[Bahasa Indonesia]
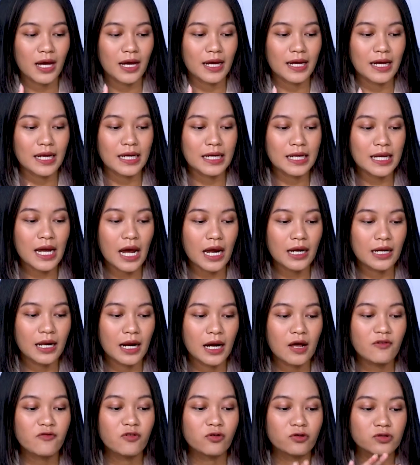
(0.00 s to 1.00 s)
Ini
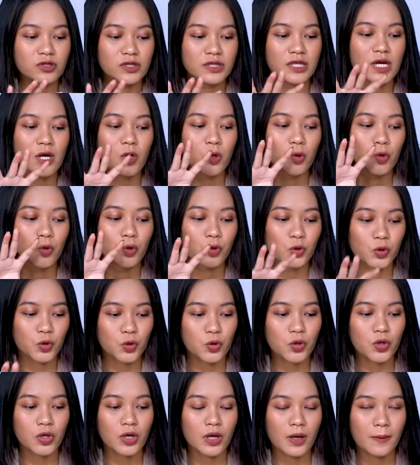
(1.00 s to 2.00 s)
adalah fungsinya
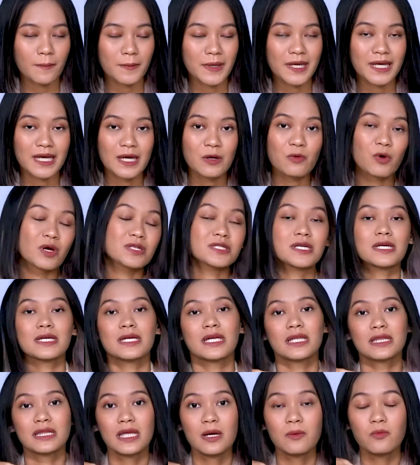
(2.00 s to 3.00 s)
untuk bikin wajah
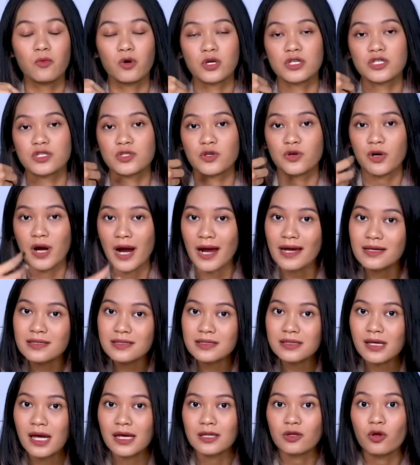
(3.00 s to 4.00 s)
kita
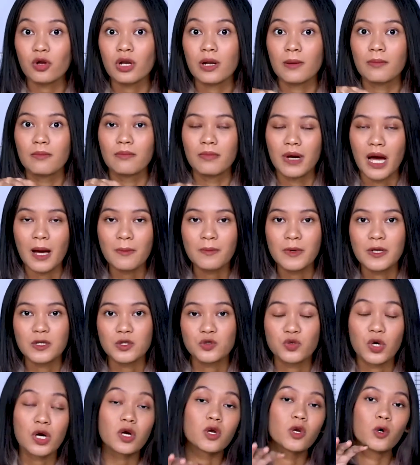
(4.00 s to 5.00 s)
moisturized atau lembab dan
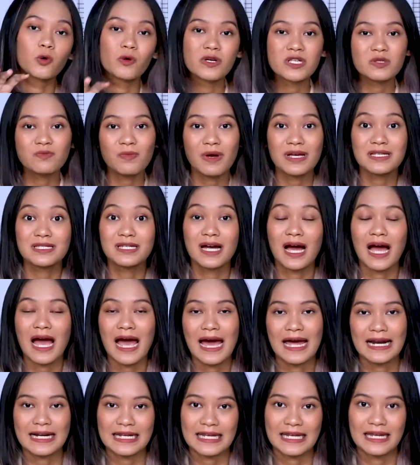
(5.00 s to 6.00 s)
juga glowing sepanjang
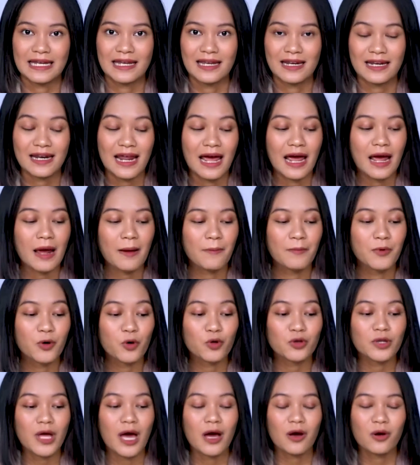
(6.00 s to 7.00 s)
hari. Nah,
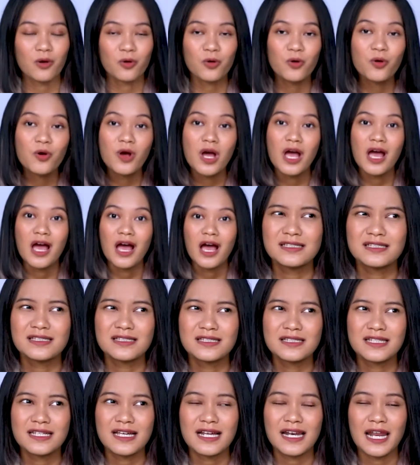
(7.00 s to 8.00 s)
menurut aku
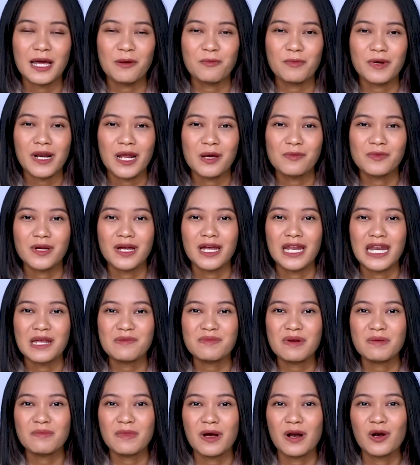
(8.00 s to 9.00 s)
si klaim-klaimnya ini
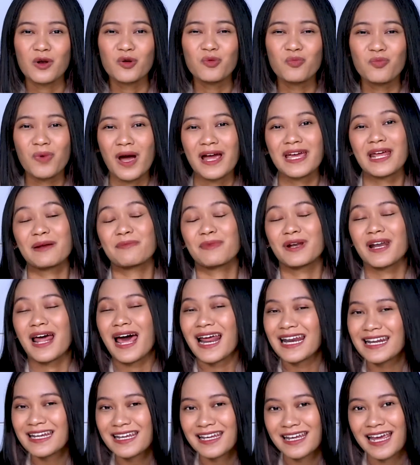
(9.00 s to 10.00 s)
memang lumayan
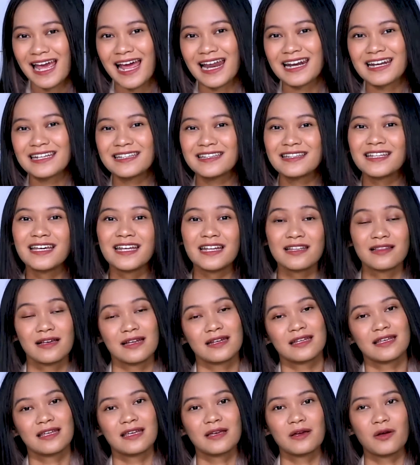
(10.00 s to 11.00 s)
menarik ya. Dari
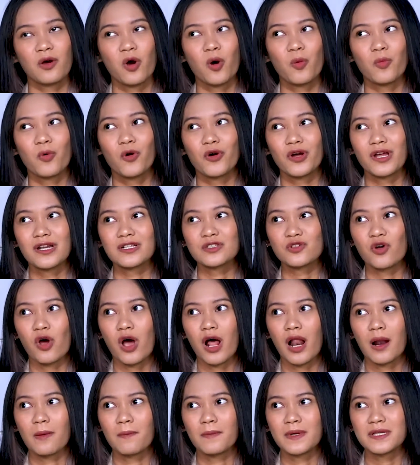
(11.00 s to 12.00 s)
tadi ngomongin
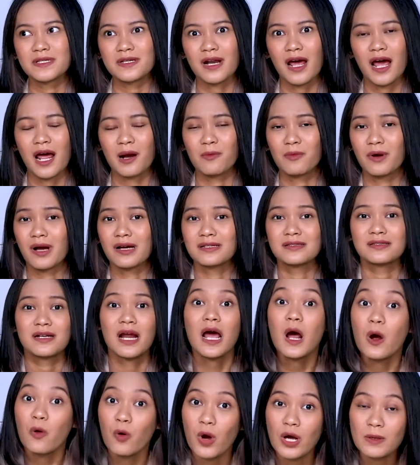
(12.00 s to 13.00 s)
soal mencerahkan bekas
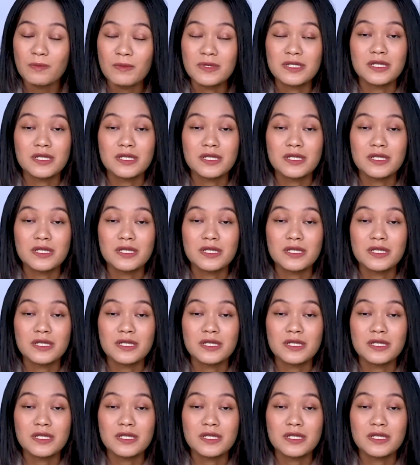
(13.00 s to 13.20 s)
jerawat,